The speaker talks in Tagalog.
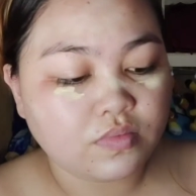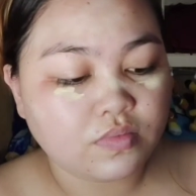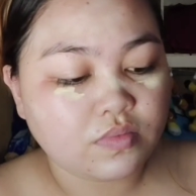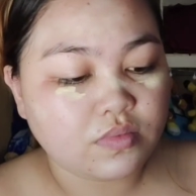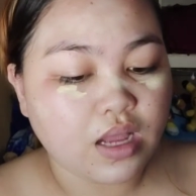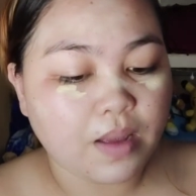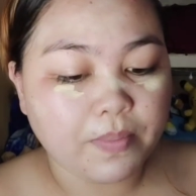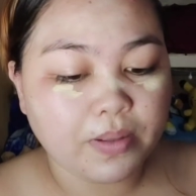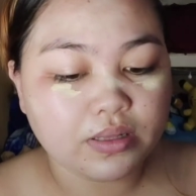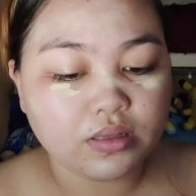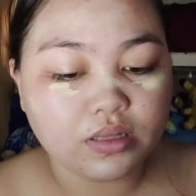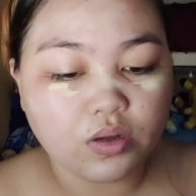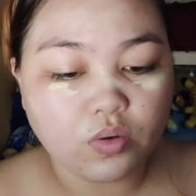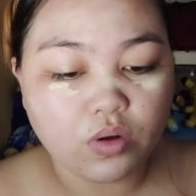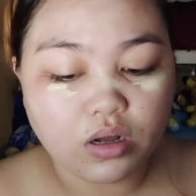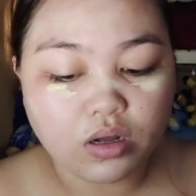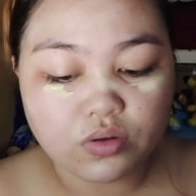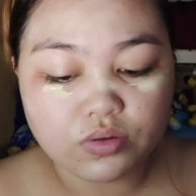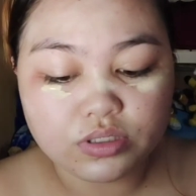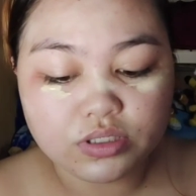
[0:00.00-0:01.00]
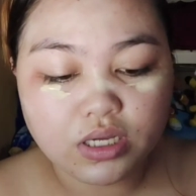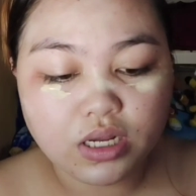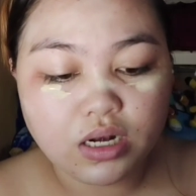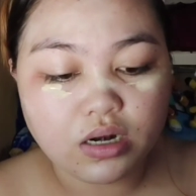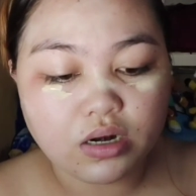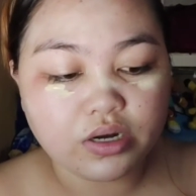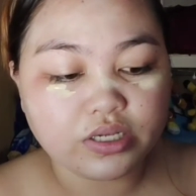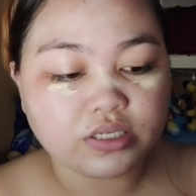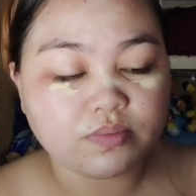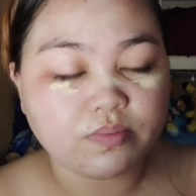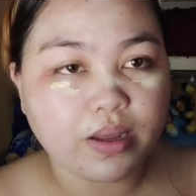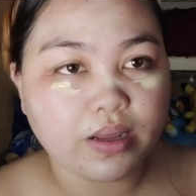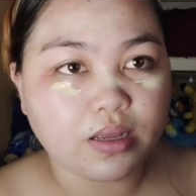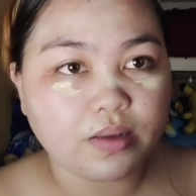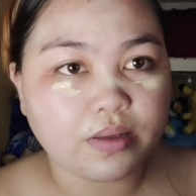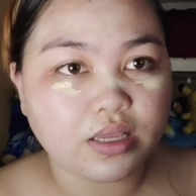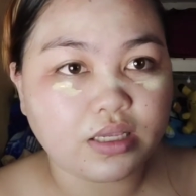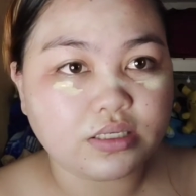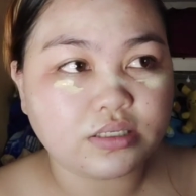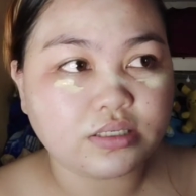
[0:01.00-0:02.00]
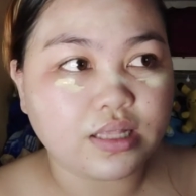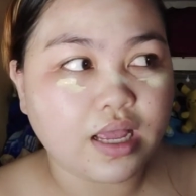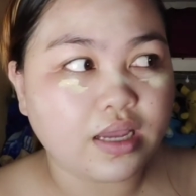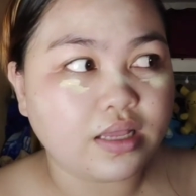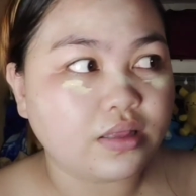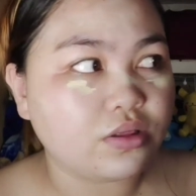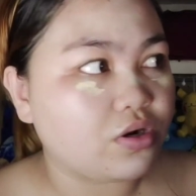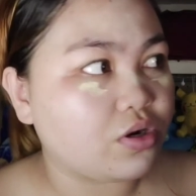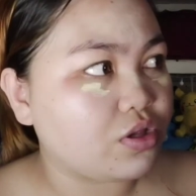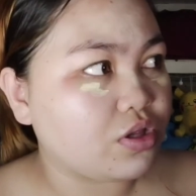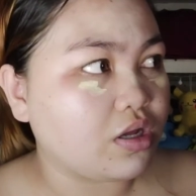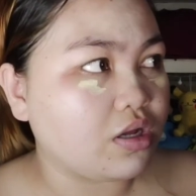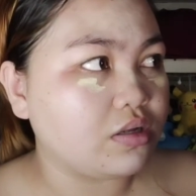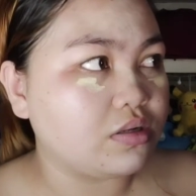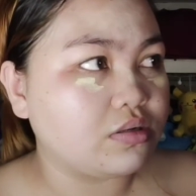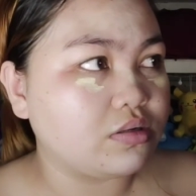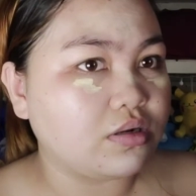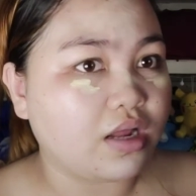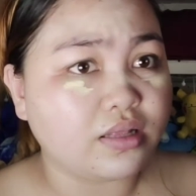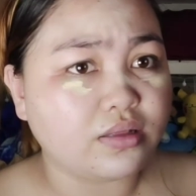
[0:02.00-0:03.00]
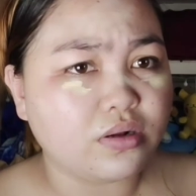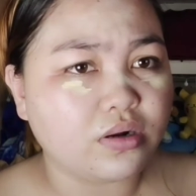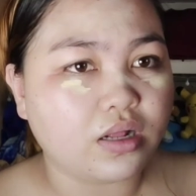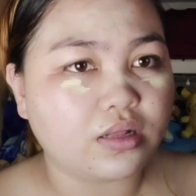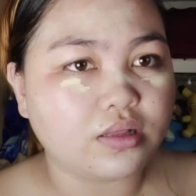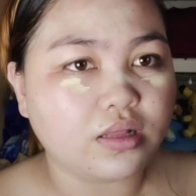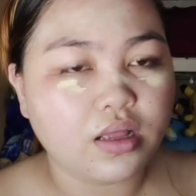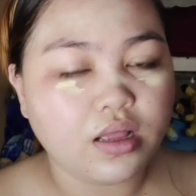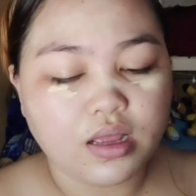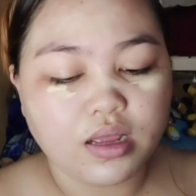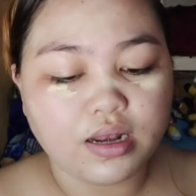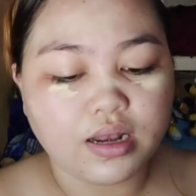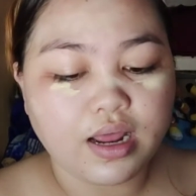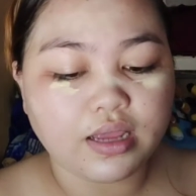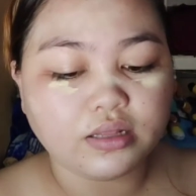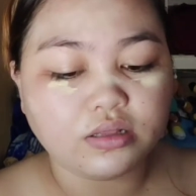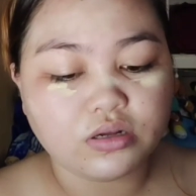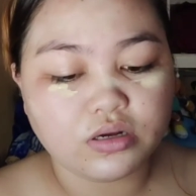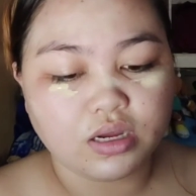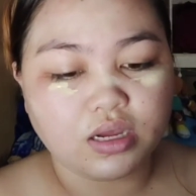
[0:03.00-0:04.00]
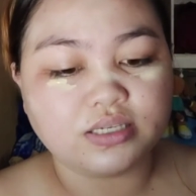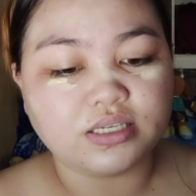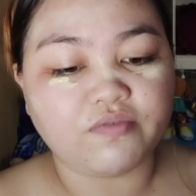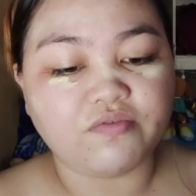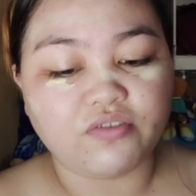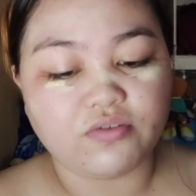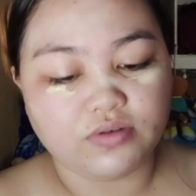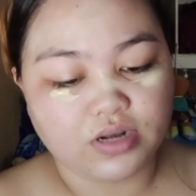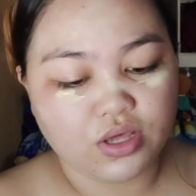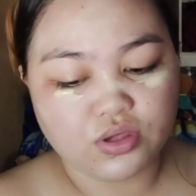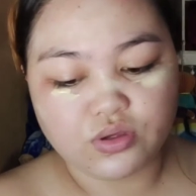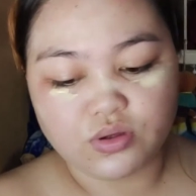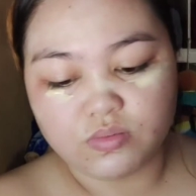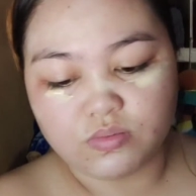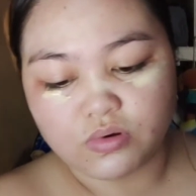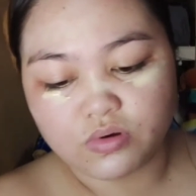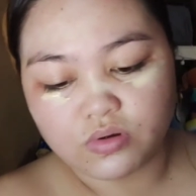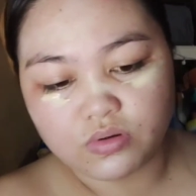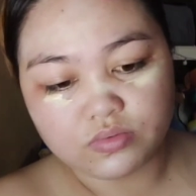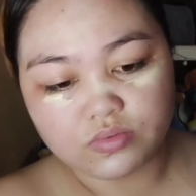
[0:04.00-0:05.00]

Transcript: Dapat daw ang concealer is ma is lighter siya, lighter ata, lighter kaysa foundation mo.